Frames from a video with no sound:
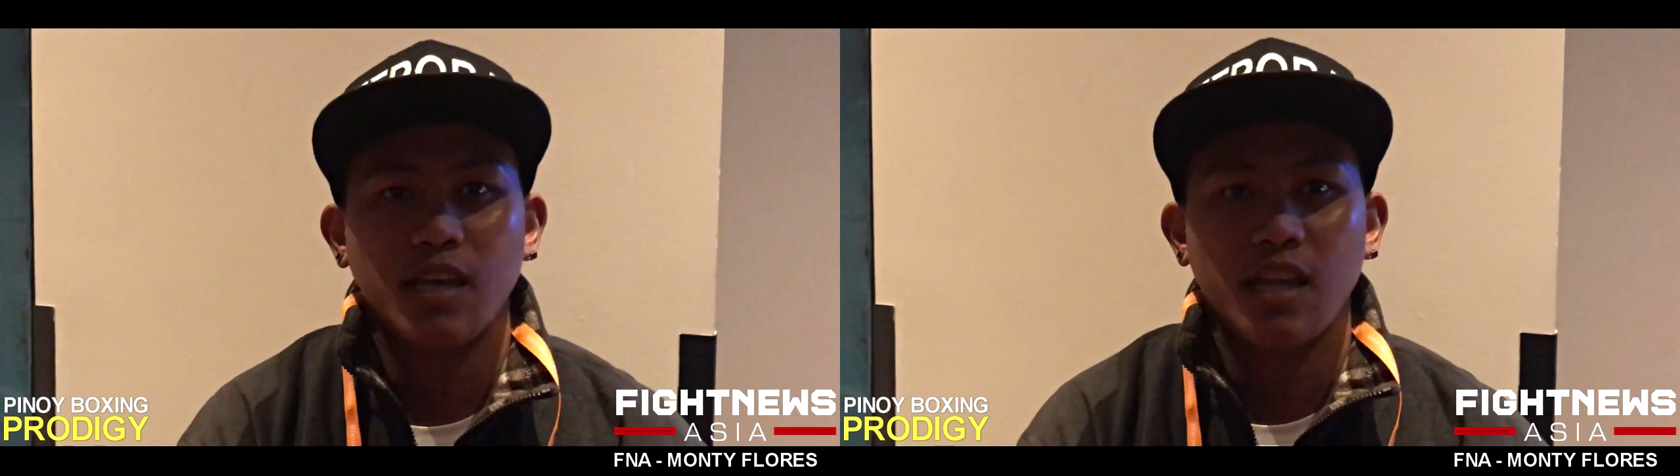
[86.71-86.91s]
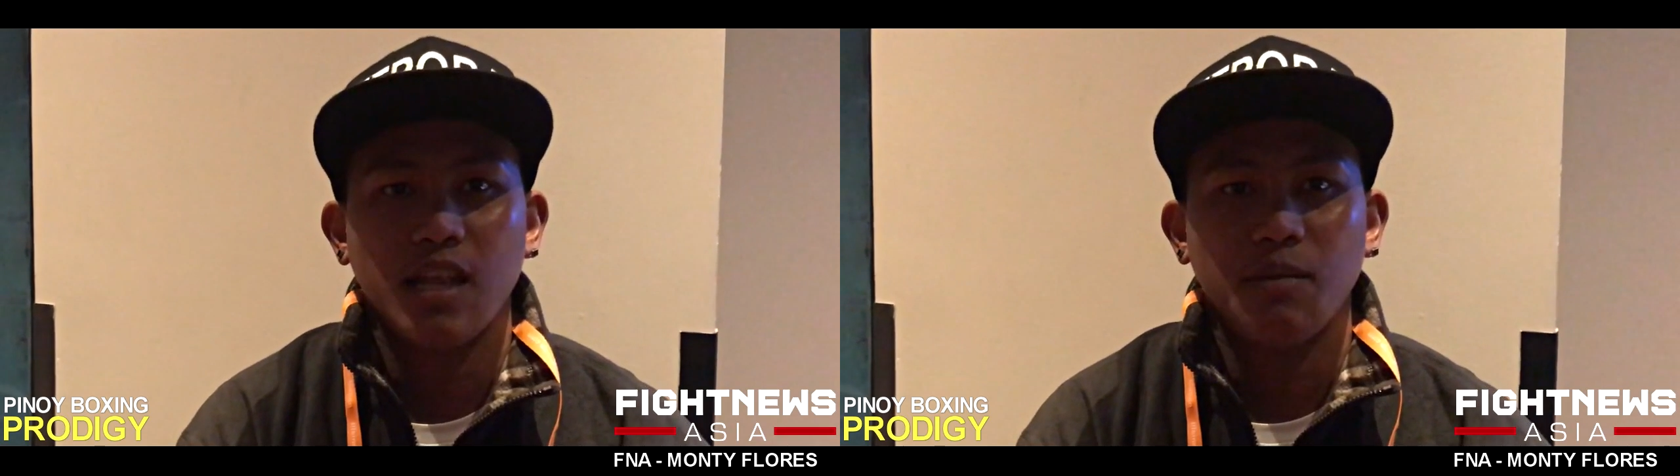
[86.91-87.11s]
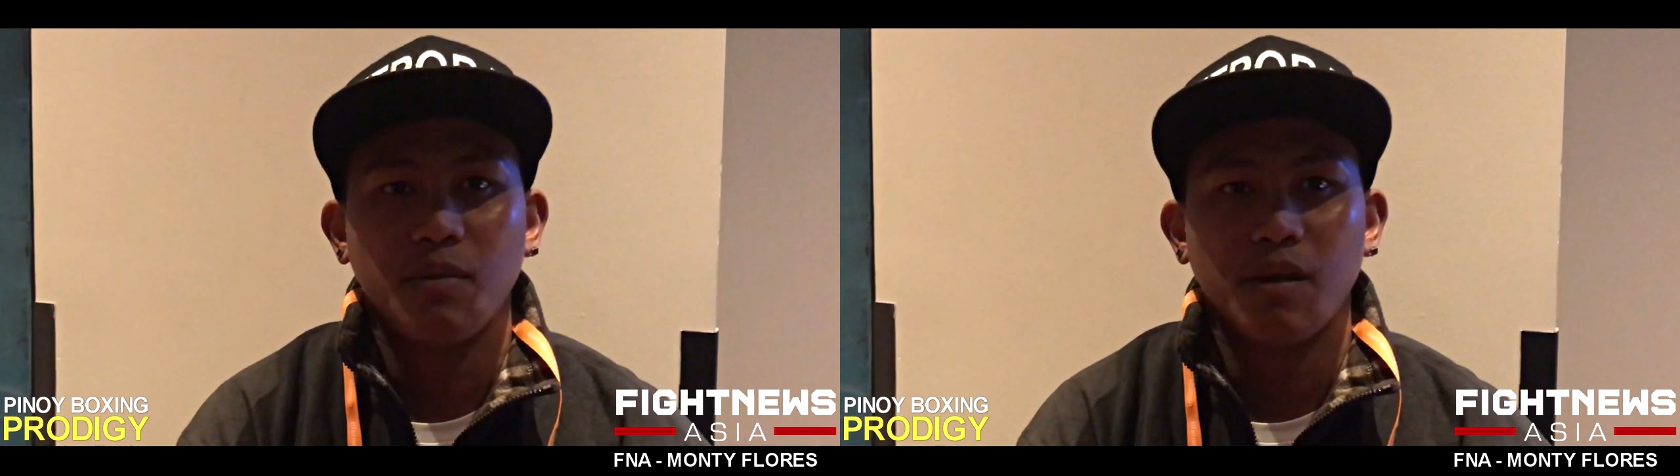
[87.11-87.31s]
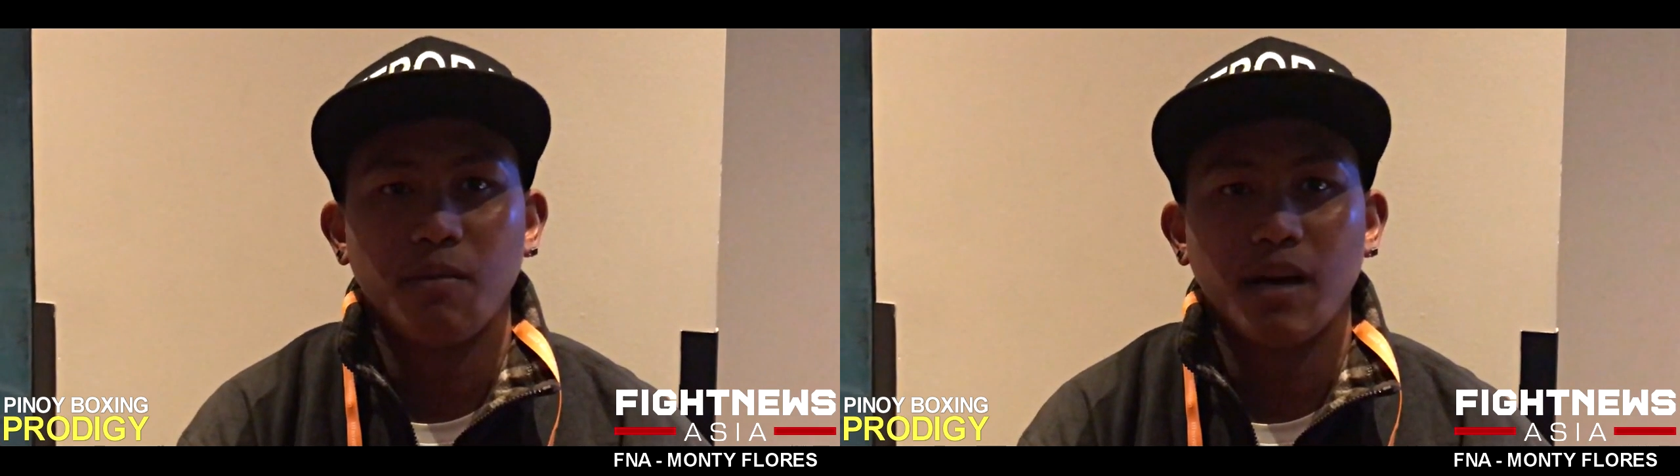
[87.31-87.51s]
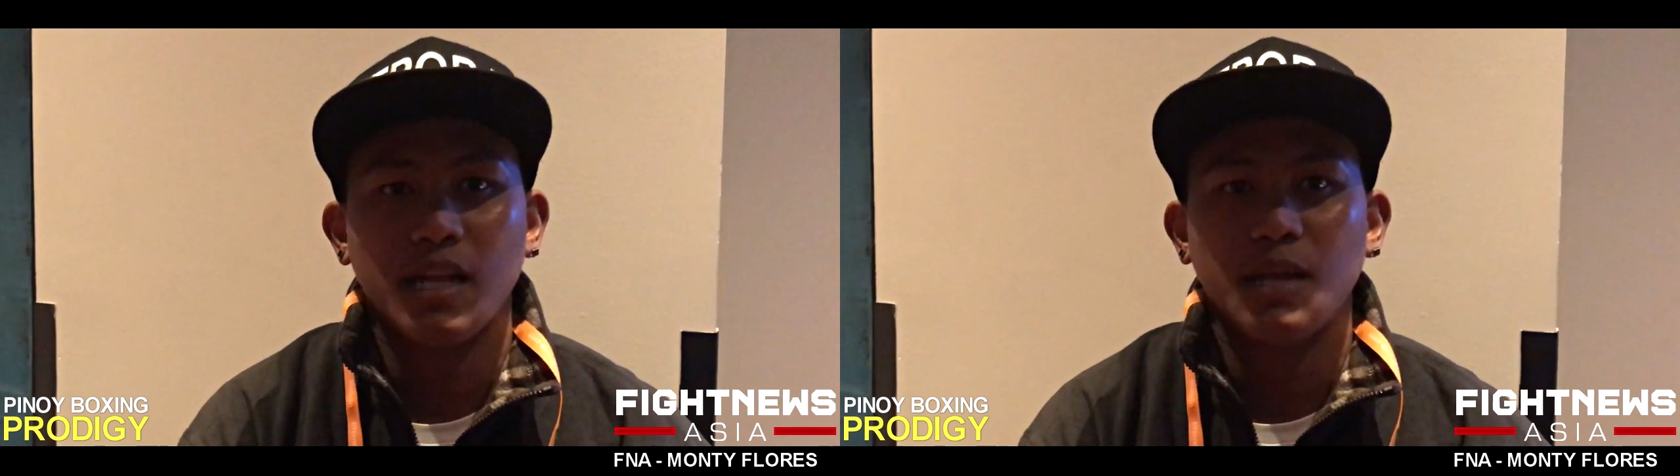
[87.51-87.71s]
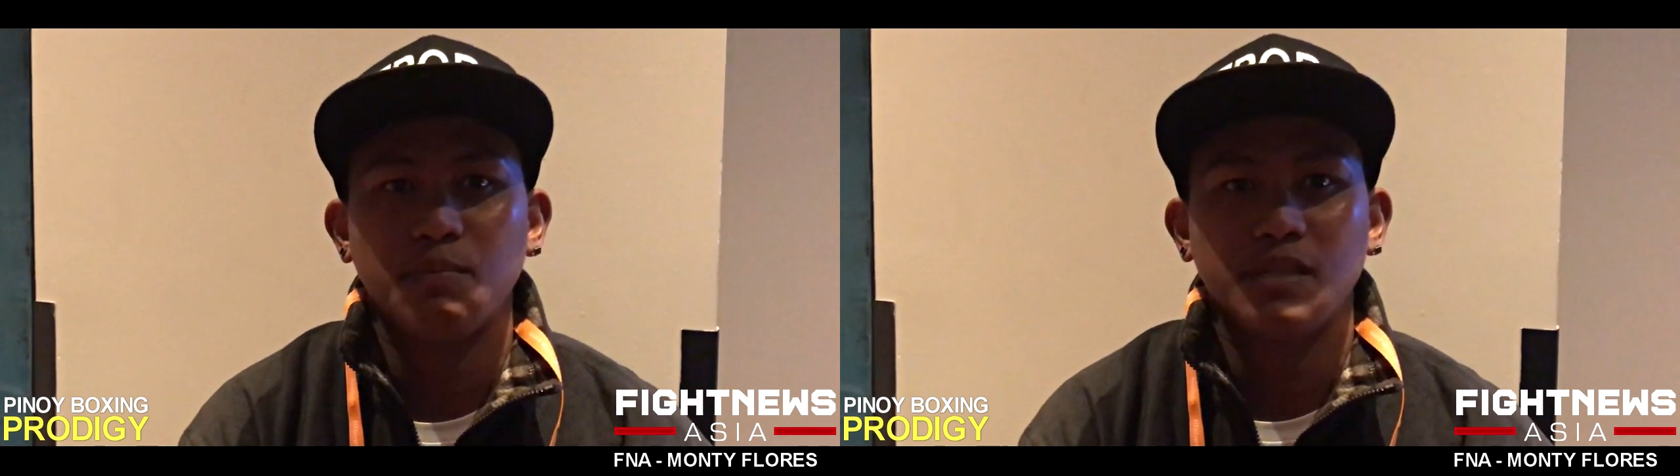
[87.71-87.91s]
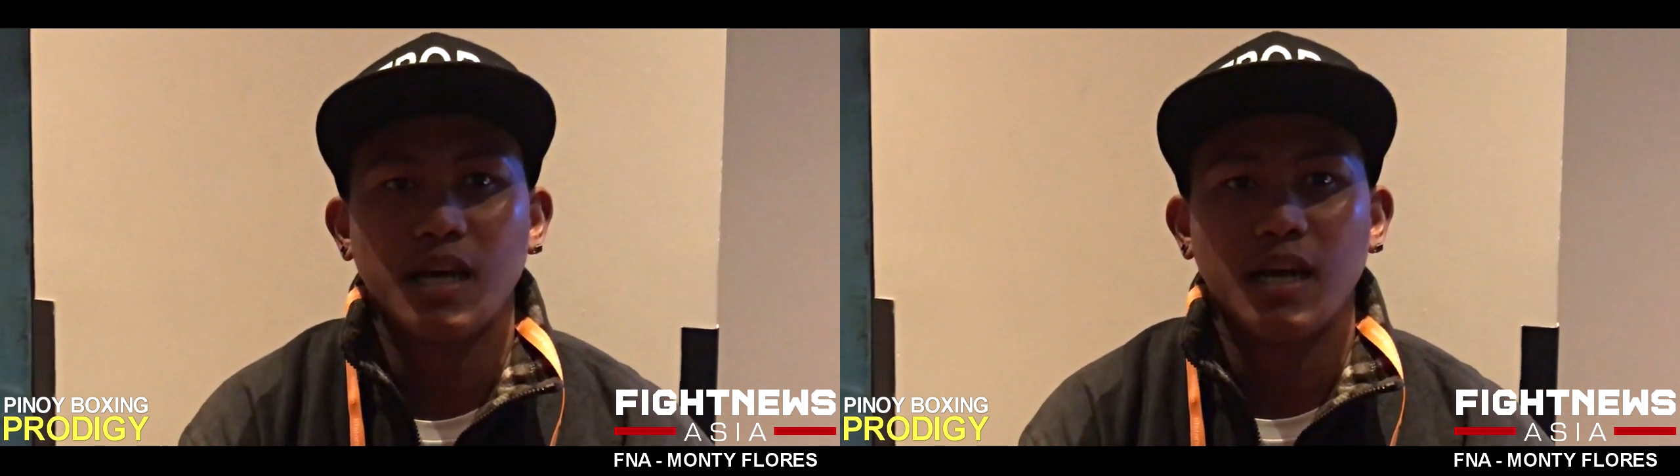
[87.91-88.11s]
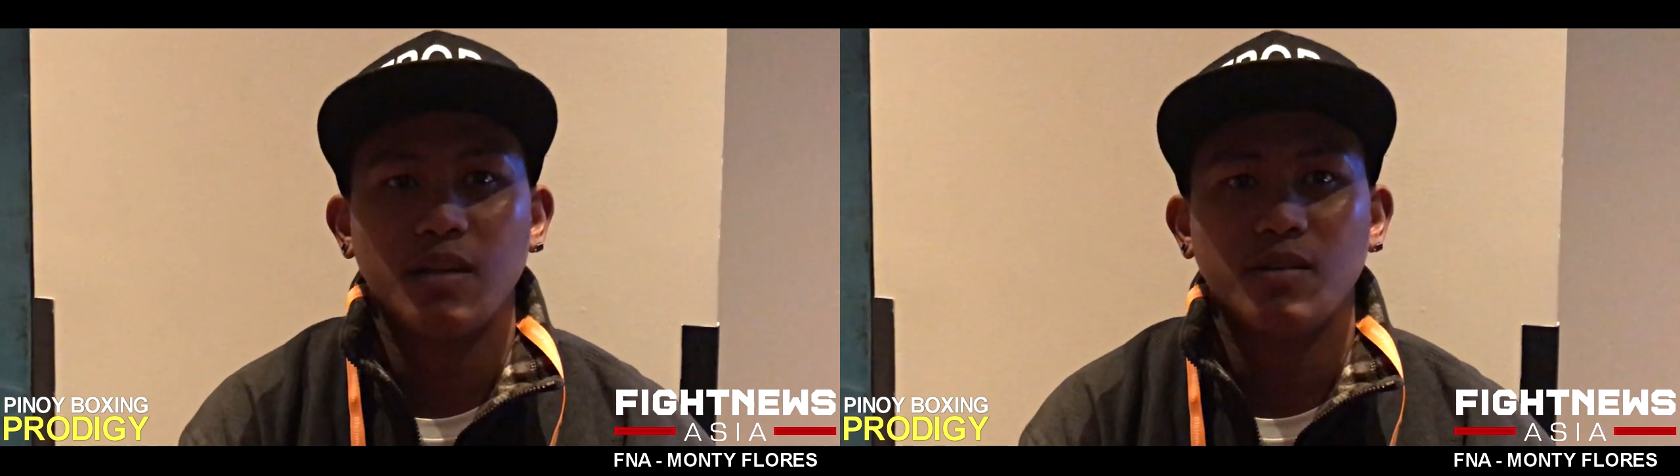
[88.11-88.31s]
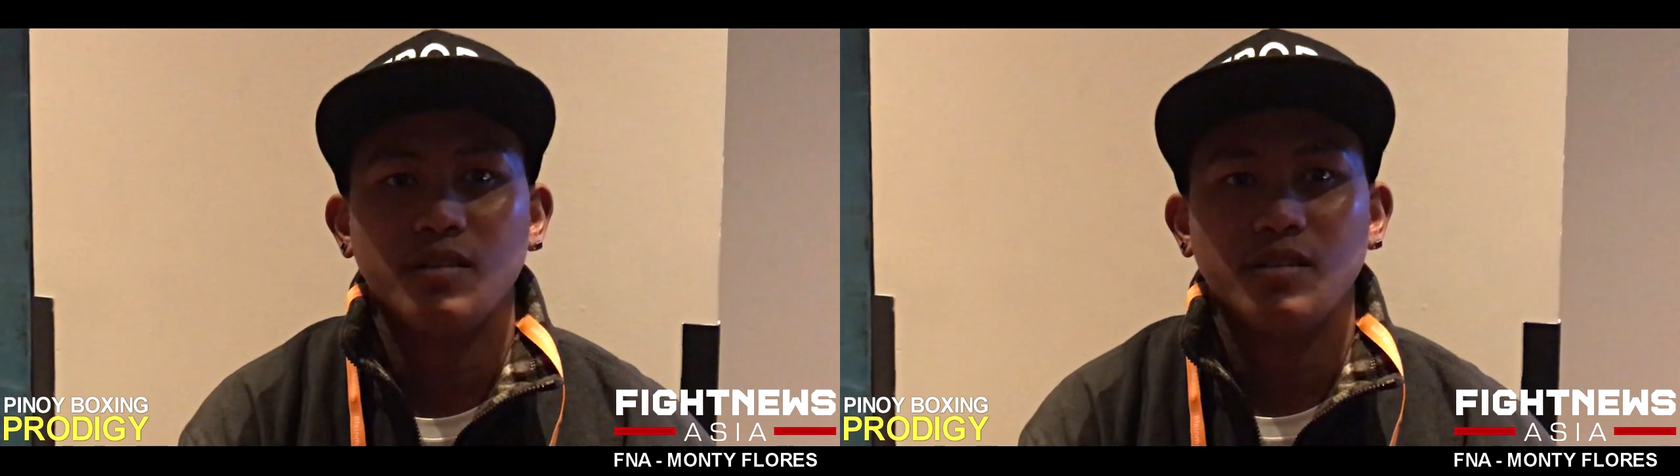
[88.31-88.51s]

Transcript: sa LA para makadap sa ano.